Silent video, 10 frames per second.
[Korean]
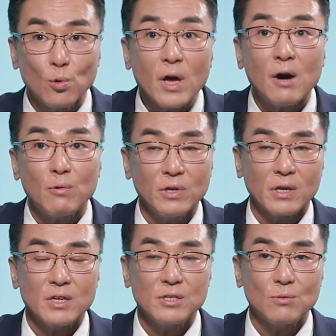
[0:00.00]
요양원에
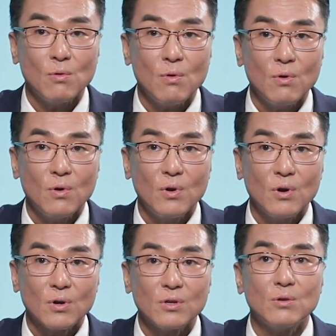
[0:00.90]
계시고
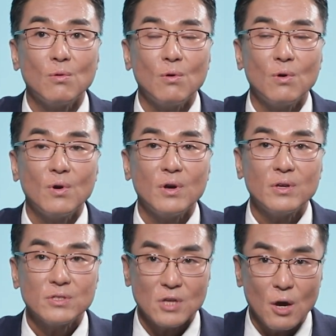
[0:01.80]
그리고
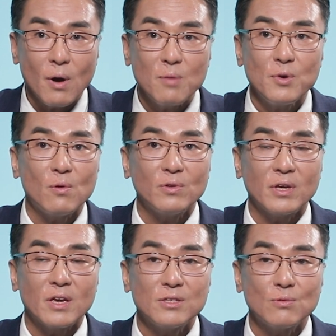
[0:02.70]

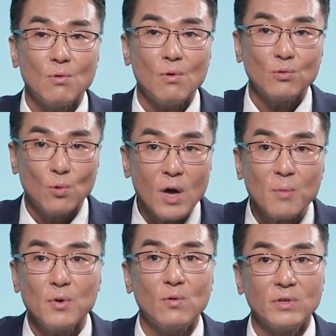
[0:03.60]
재활병원에 계시고
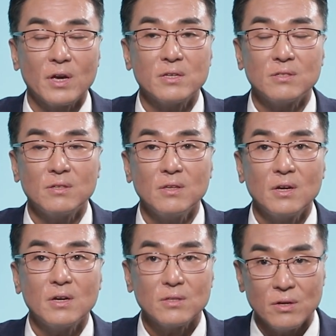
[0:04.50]
요양병원에 계시는
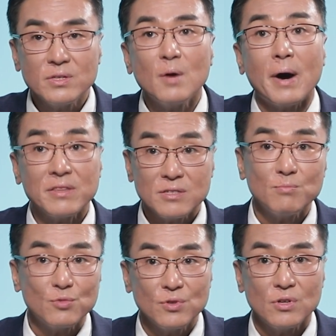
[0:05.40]
연세
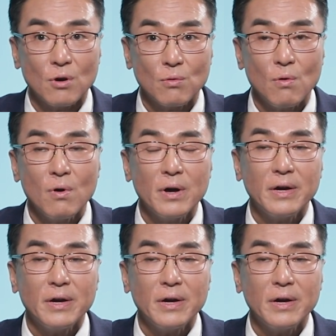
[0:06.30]
많으신 분들이었고